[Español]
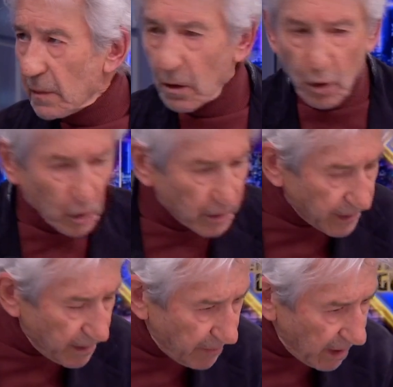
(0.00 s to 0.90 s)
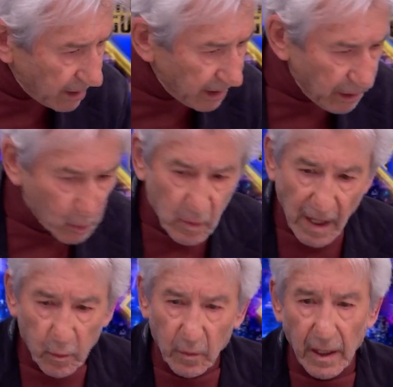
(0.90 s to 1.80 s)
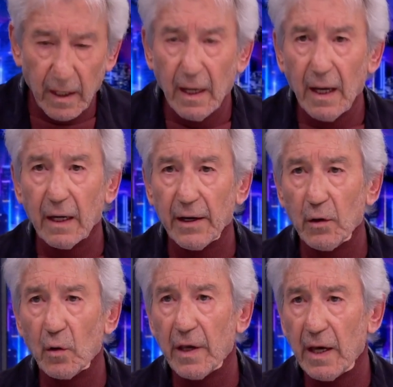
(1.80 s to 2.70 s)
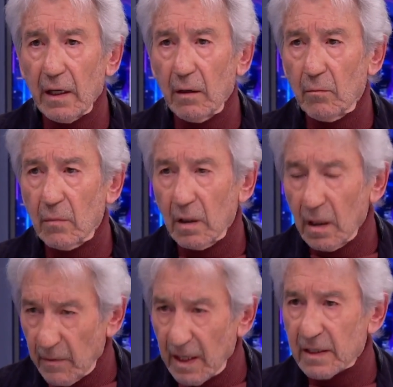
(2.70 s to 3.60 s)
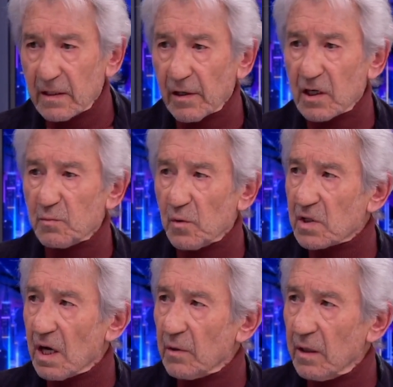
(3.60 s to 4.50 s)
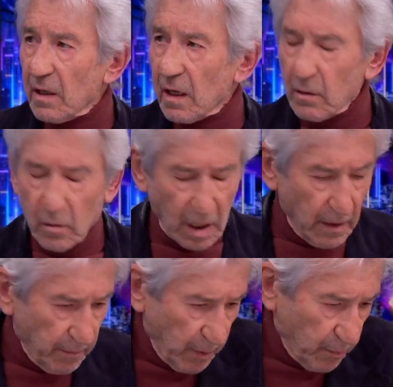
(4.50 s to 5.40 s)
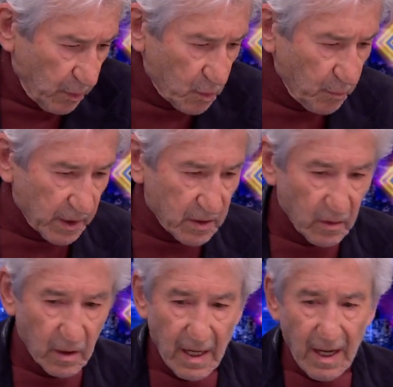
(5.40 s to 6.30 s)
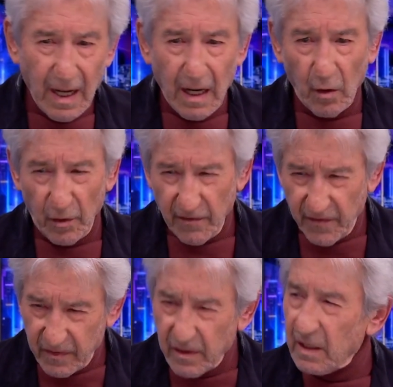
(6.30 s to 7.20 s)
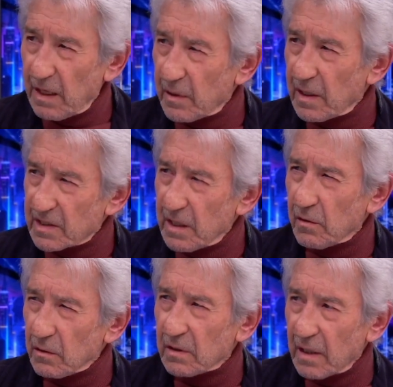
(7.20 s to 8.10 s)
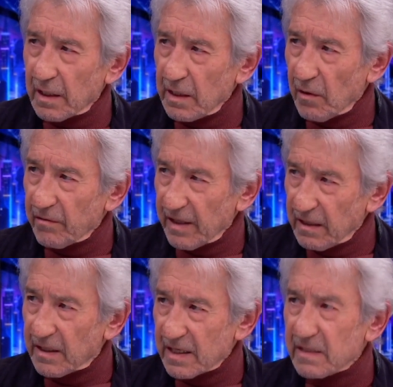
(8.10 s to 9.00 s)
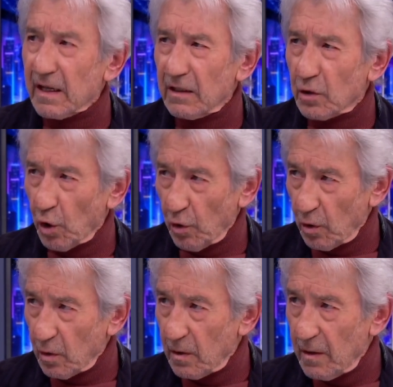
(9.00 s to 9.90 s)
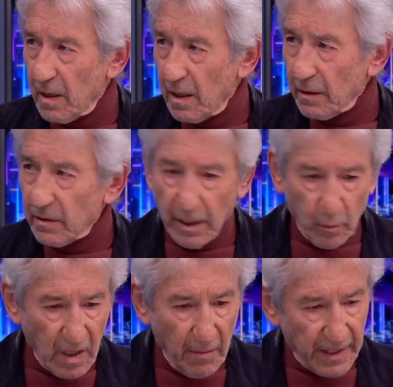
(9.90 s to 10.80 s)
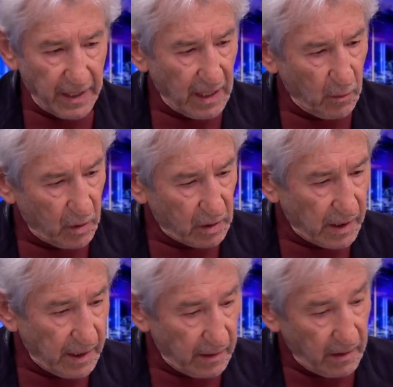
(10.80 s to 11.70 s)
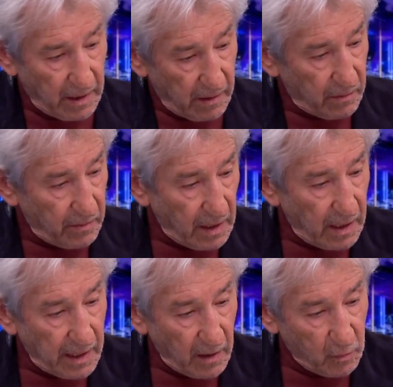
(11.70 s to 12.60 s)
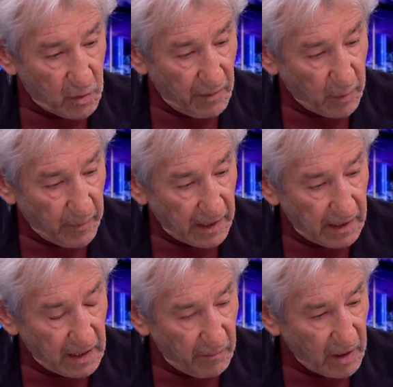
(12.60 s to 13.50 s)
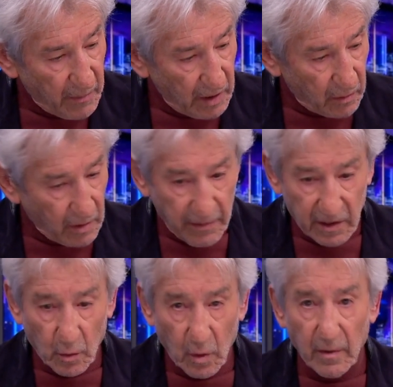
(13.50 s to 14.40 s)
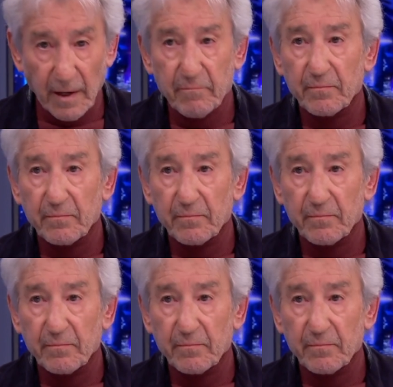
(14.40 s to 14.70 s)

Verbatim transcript: No te quepa ninguna duda. Creo que hay niveles de responsabilidad, no cabe, pero por supuesto. Lo difícil de verdad es encontrar inocentes del todo. De una manera u otra, ya ha mucha propaganda a mi amigo David Trueba,